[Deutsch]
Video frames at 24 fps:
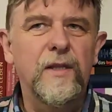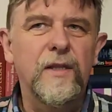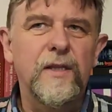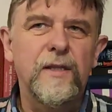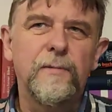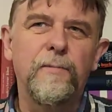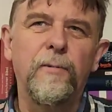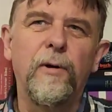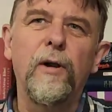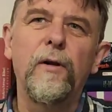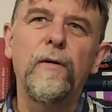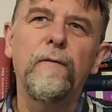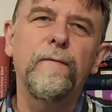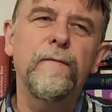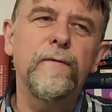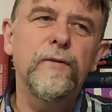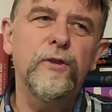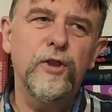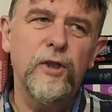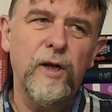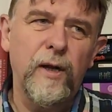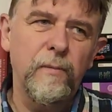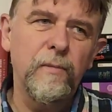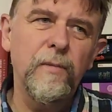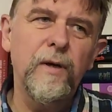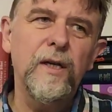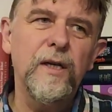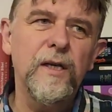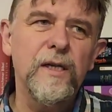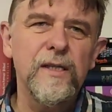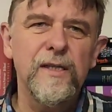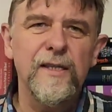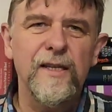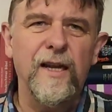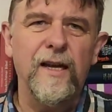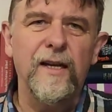zwölf Stämme
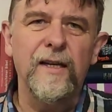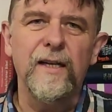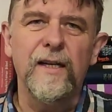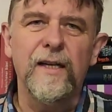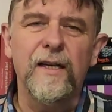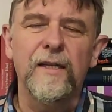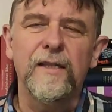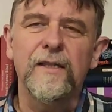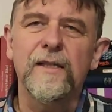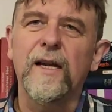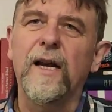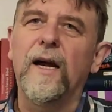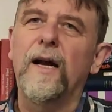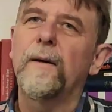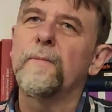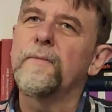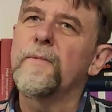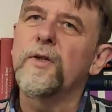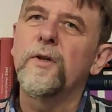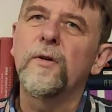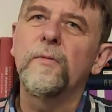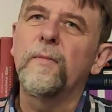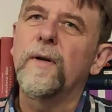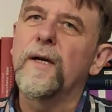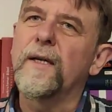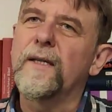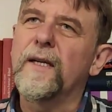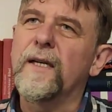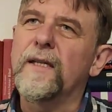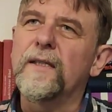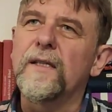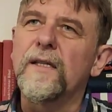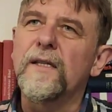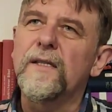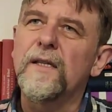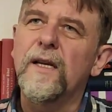Israels gab es und man
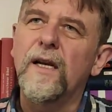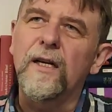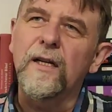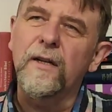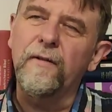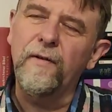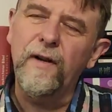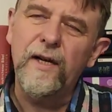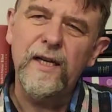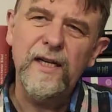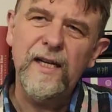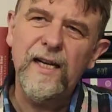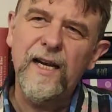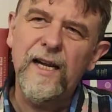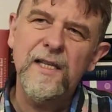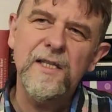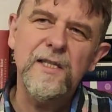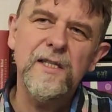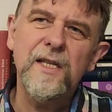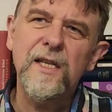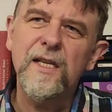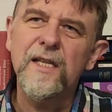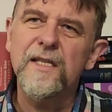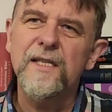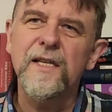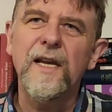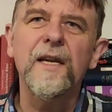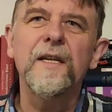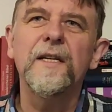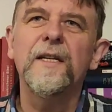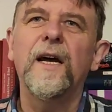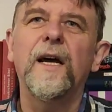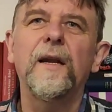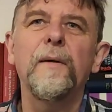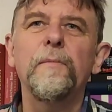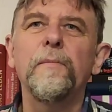hat gesagt, wenn die letzte
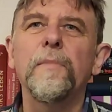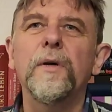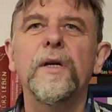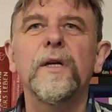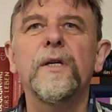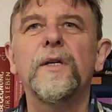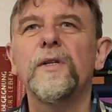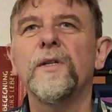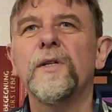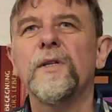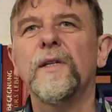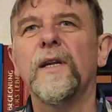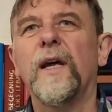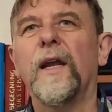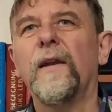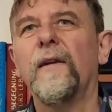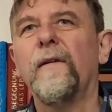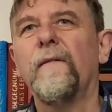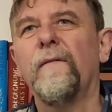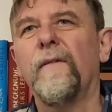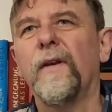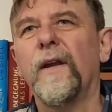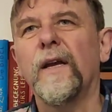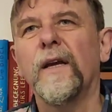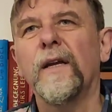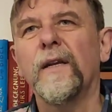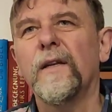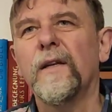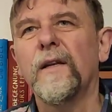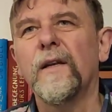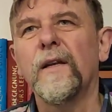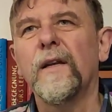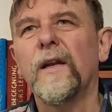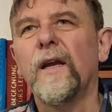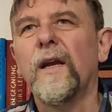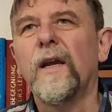Zeit anbricht, dann
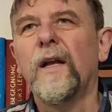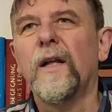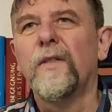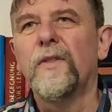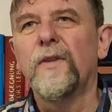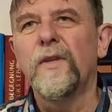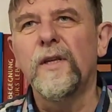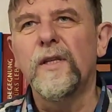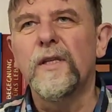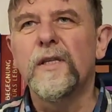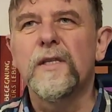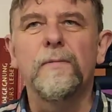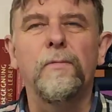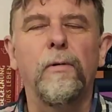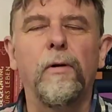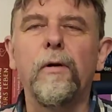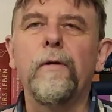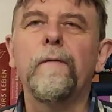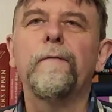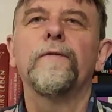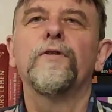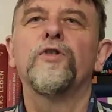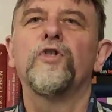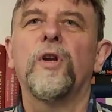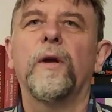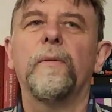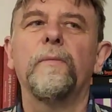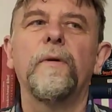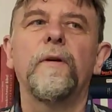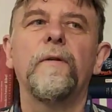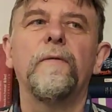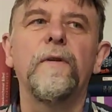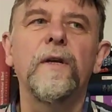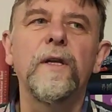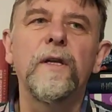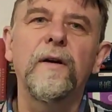werden die zwölf
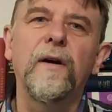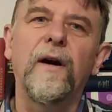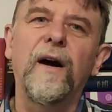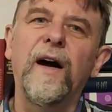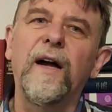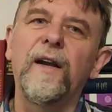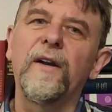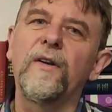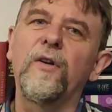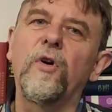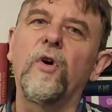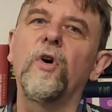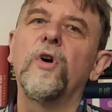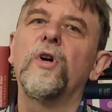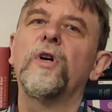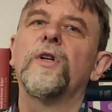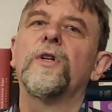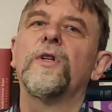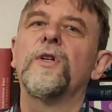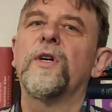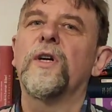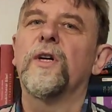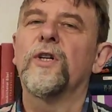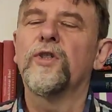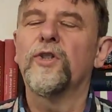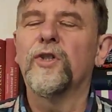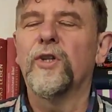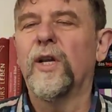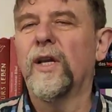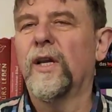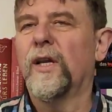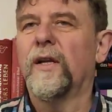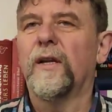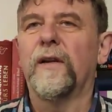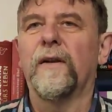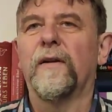Stämme wieder erneut
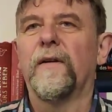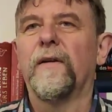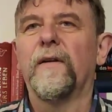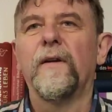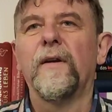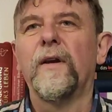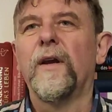erstehen.